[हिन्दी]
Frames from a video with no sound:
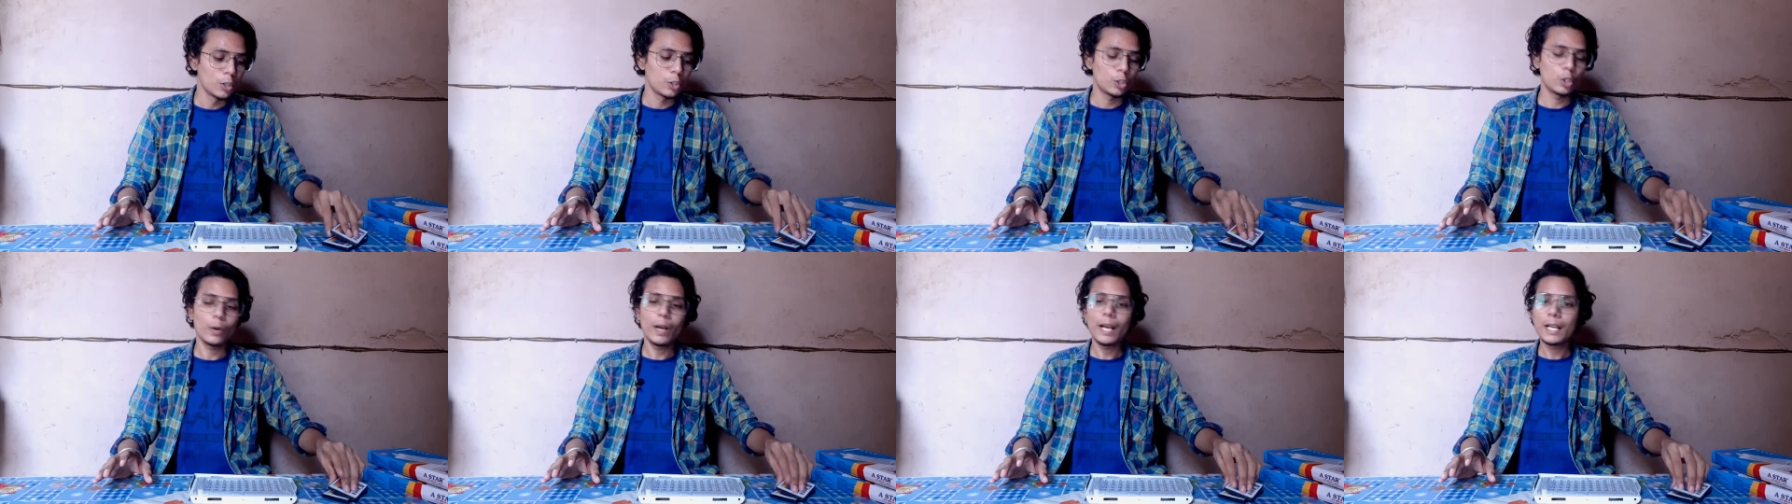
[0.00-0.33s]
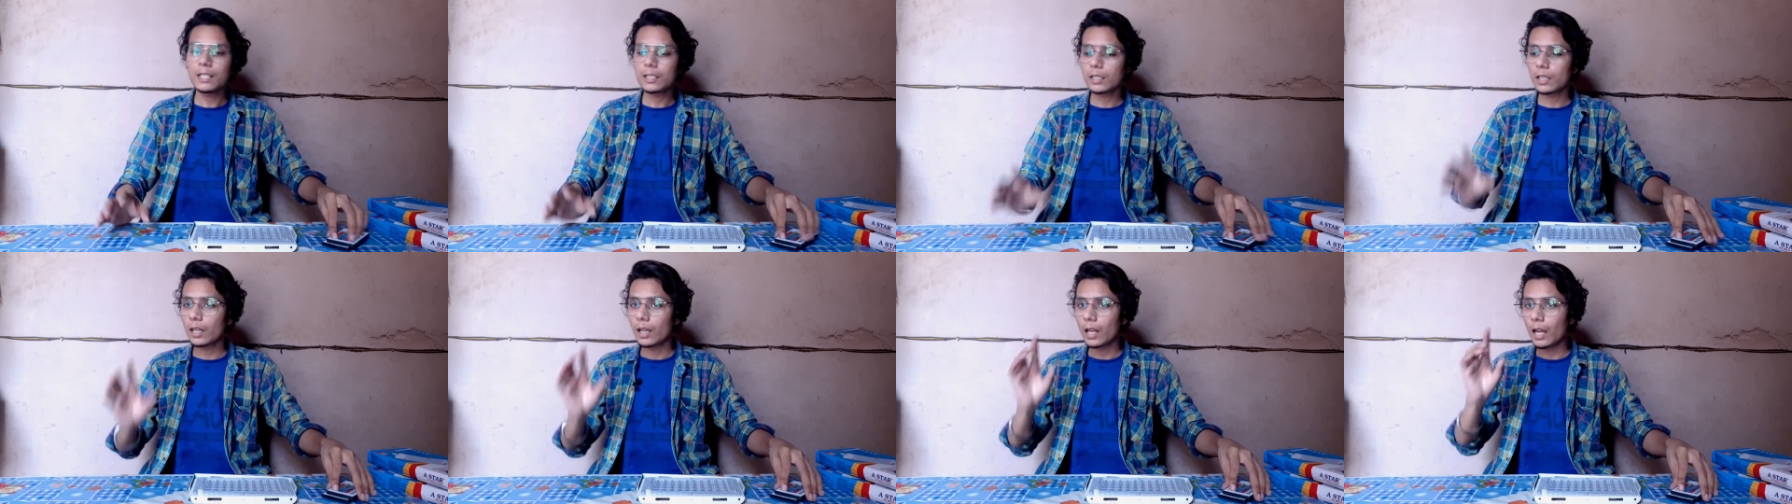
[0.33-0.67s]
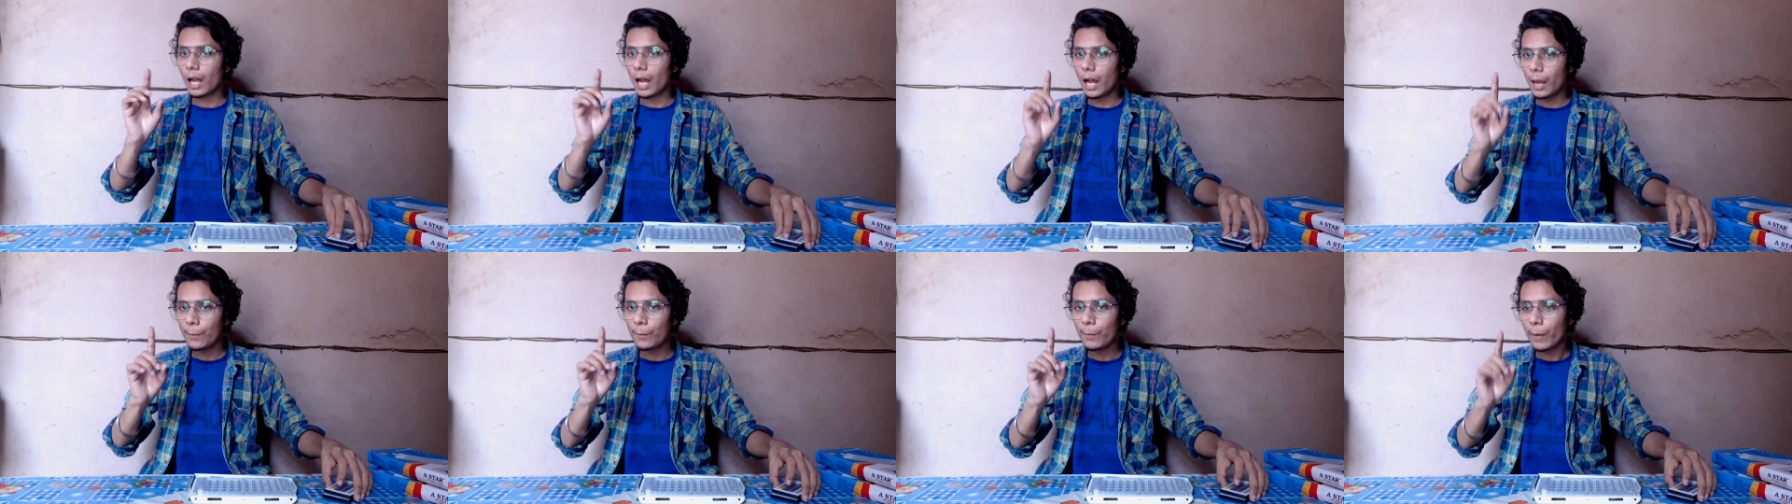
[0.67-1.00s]
सो गाइज
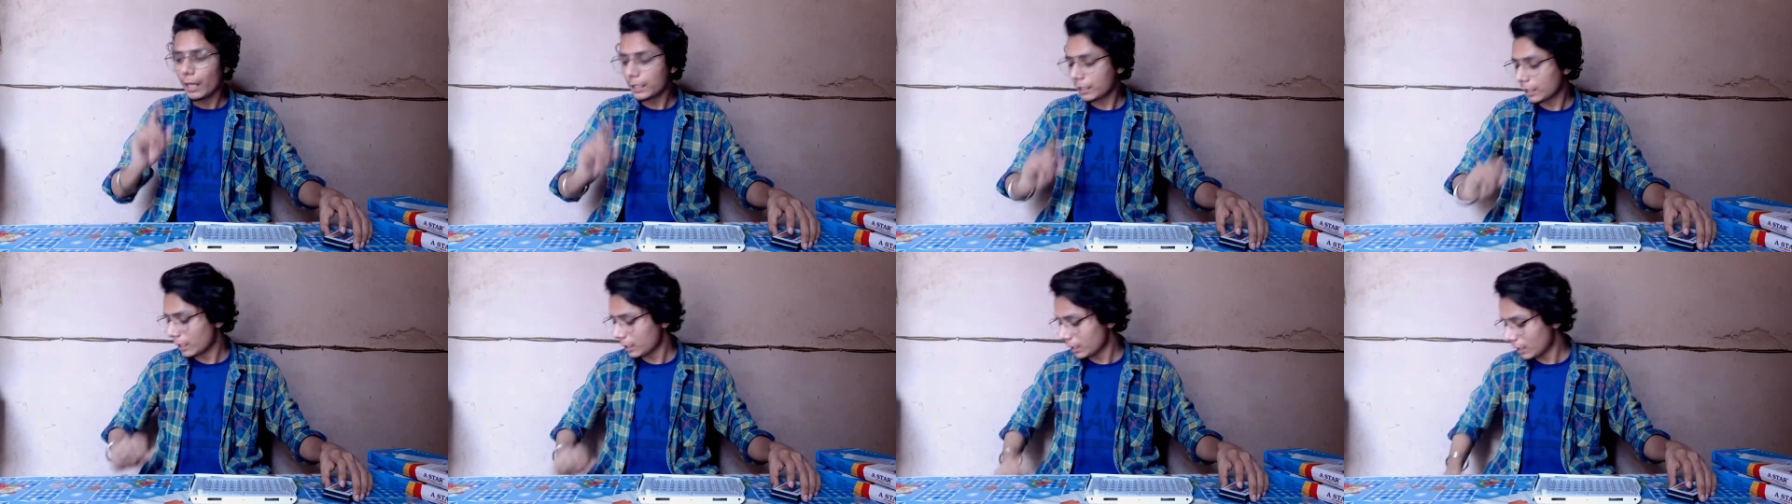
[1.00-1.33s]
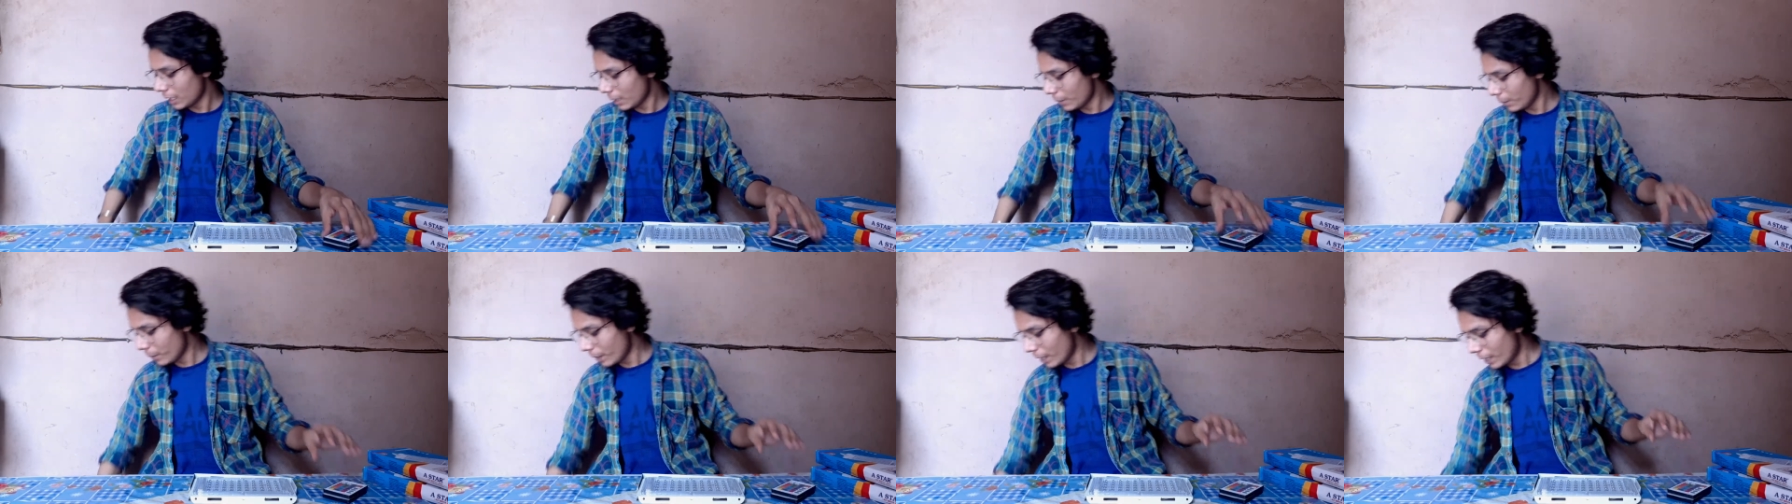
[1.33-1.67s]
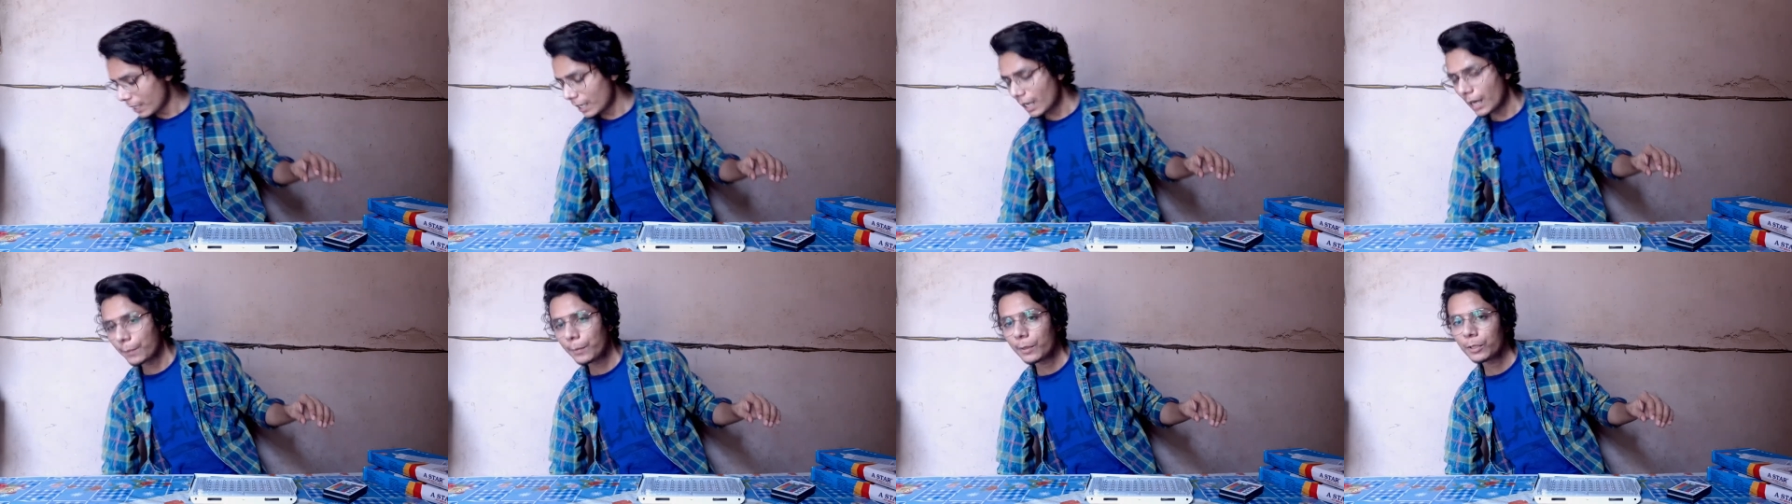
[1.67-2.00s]
अब बात करते हैं
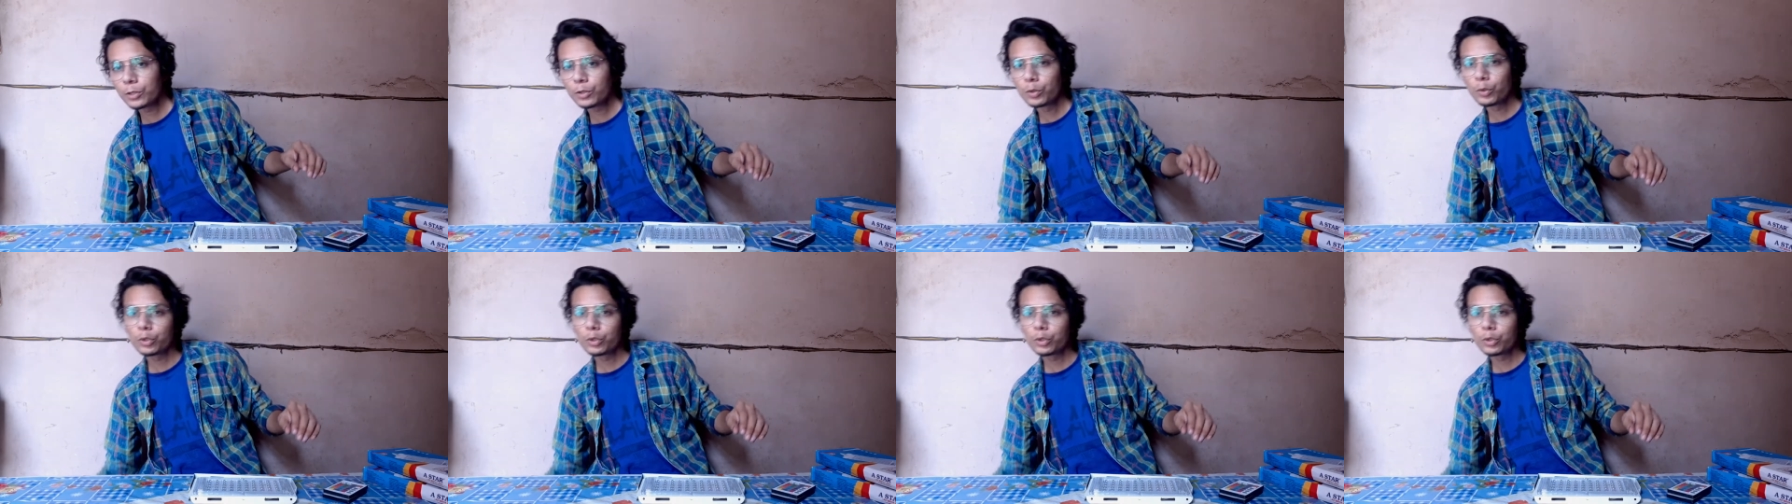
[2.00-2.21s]
मैंने यहाँ पे